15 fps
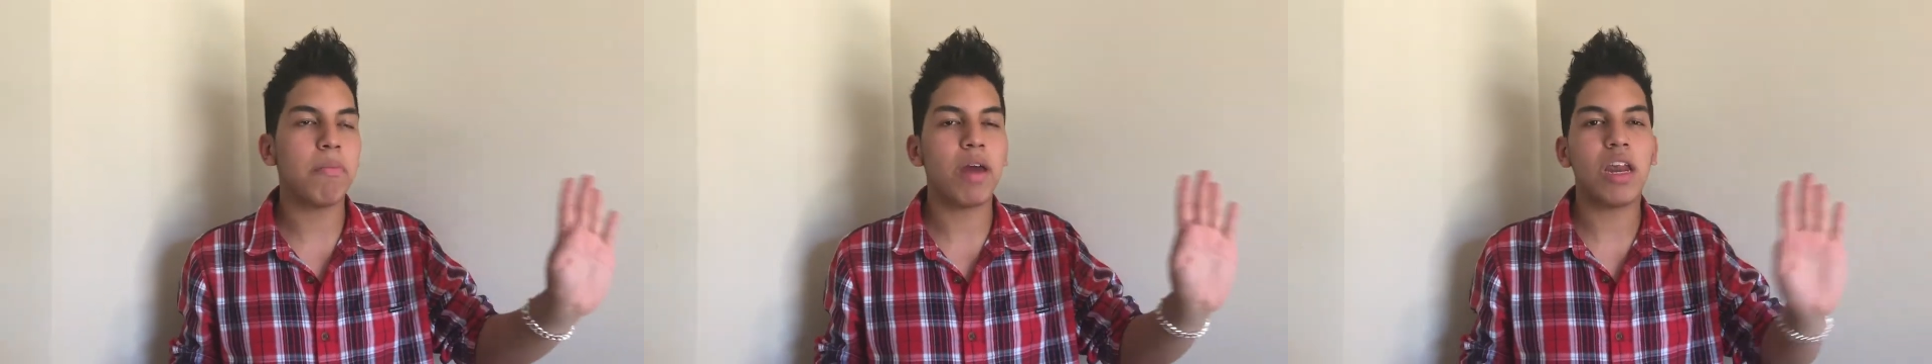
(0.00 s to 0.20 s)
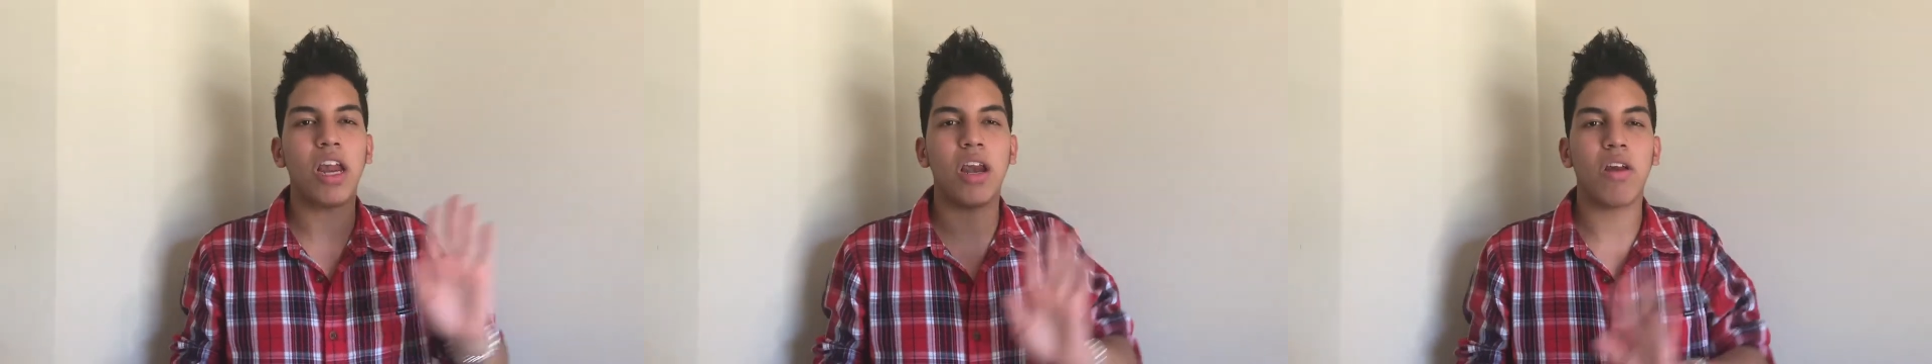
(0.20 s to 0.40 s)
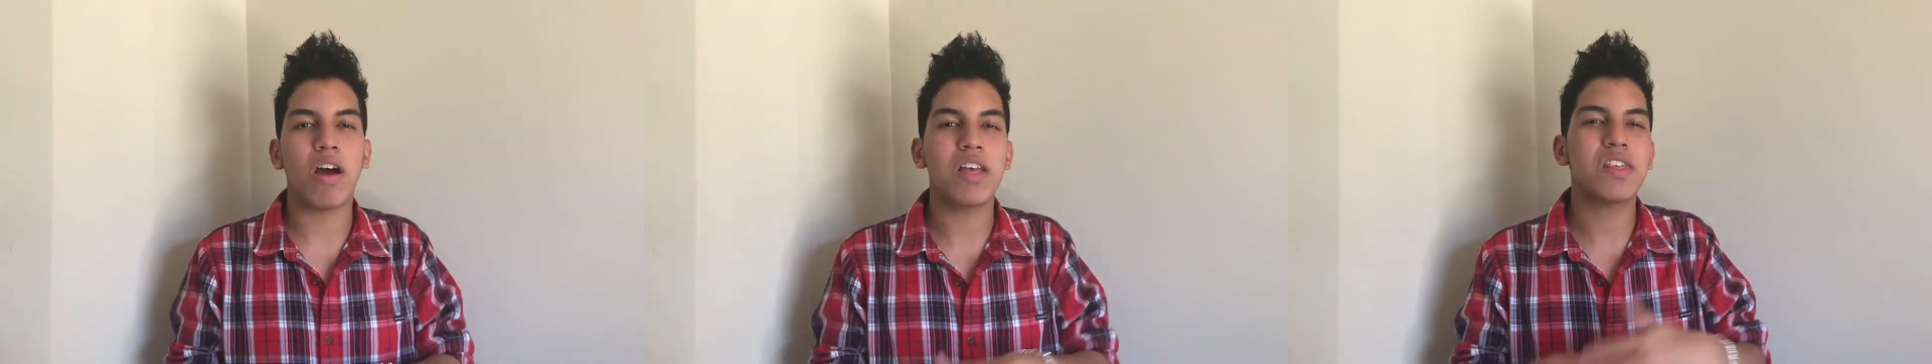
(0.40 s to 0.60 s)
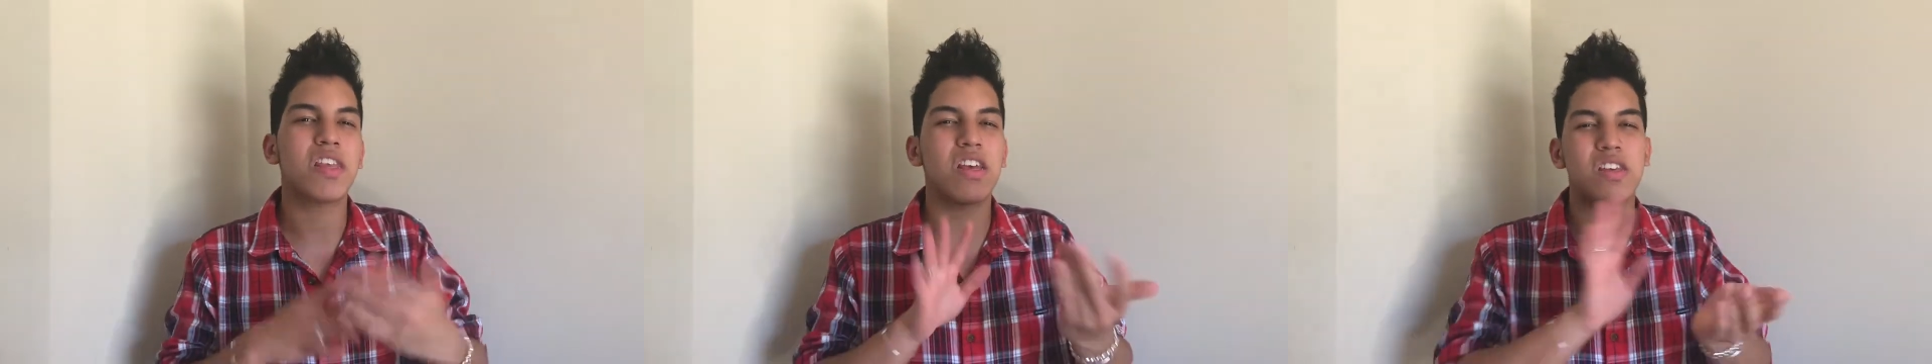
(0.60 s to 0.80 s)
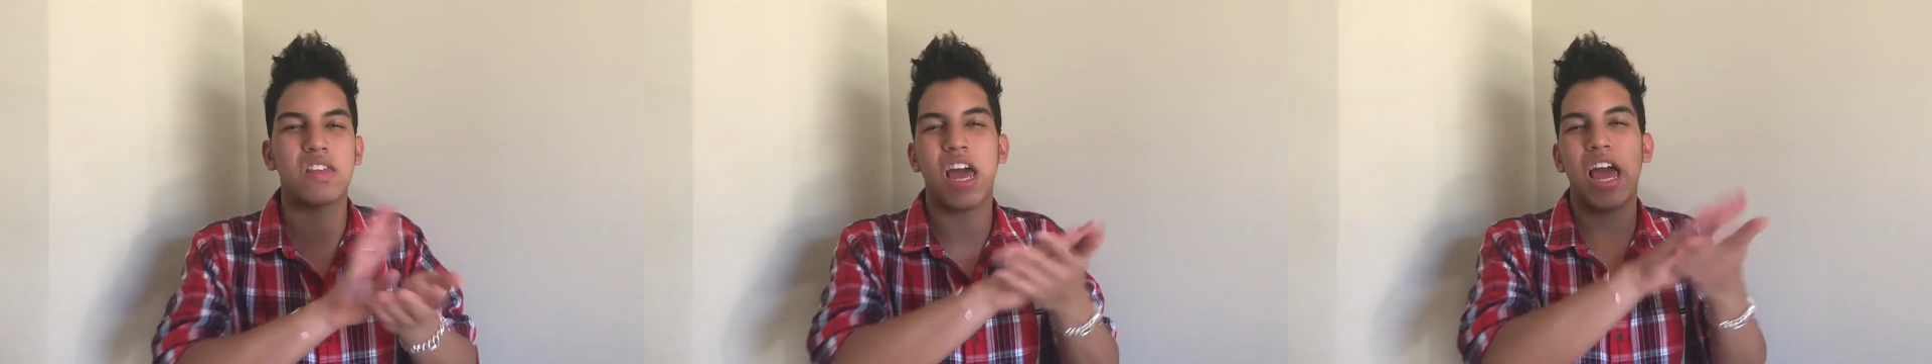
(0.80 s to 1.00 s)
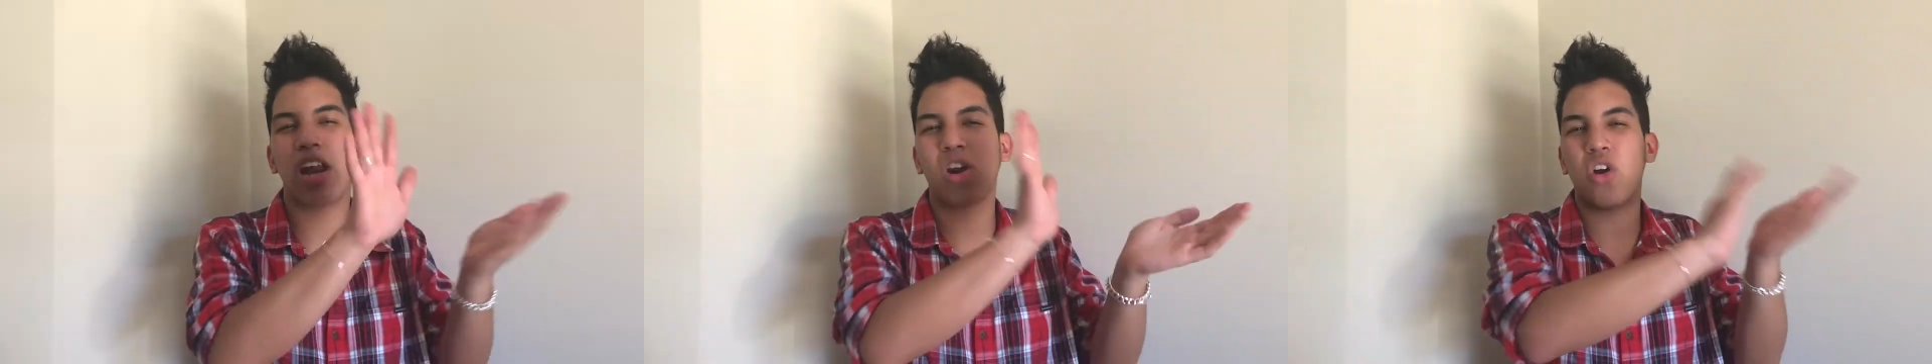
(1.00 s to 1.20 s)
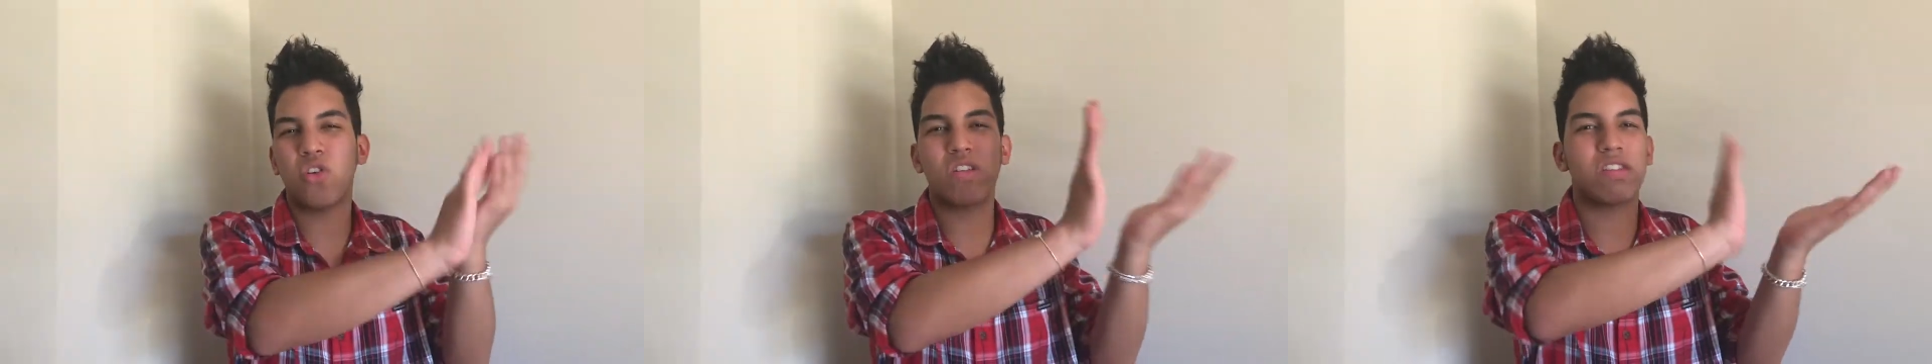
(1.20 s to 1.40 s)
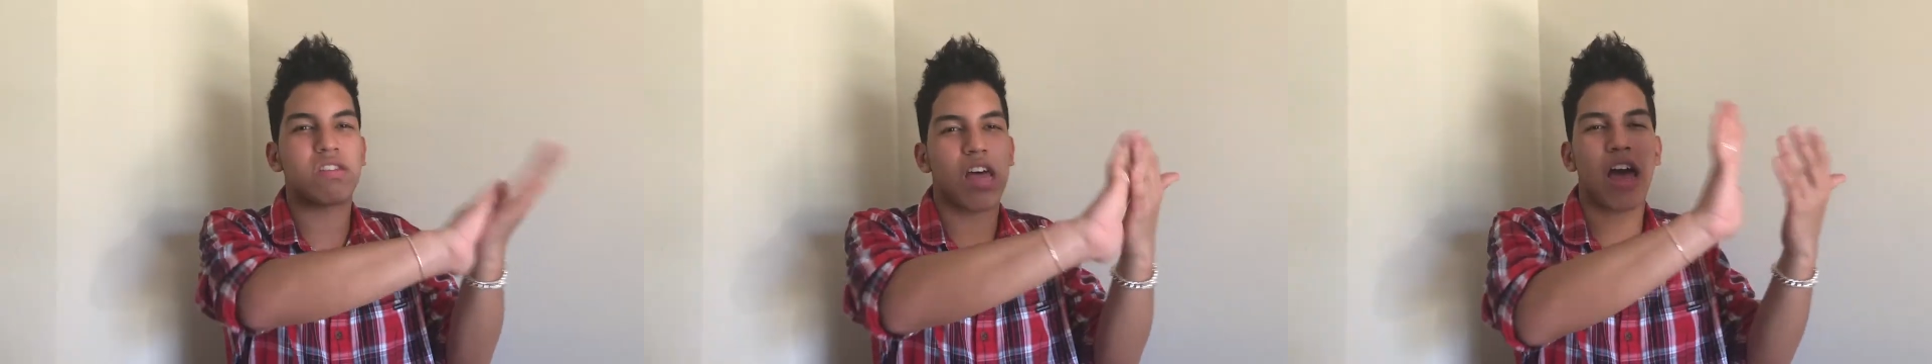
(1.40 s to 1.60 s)
verle lo hace y ese es el
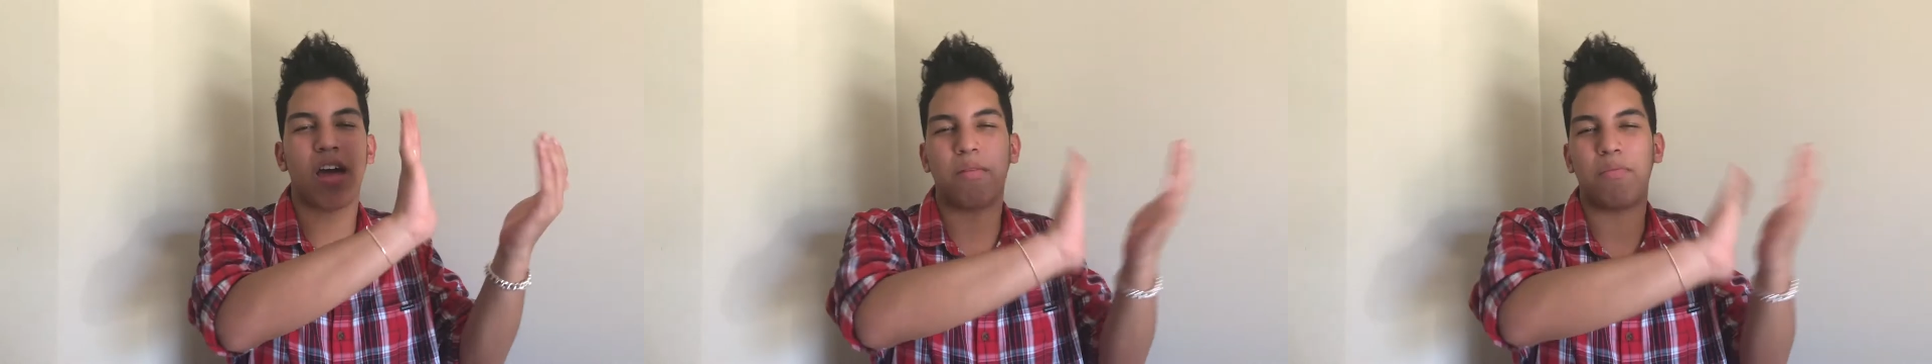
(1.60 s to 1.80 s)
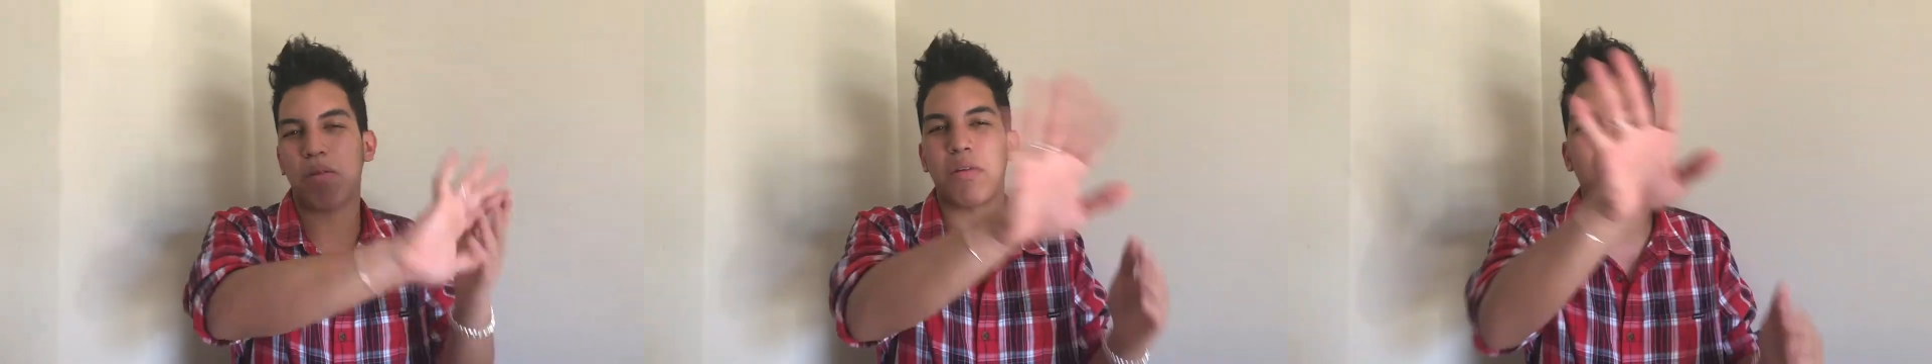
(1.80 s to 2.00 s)
rollo de esta gente.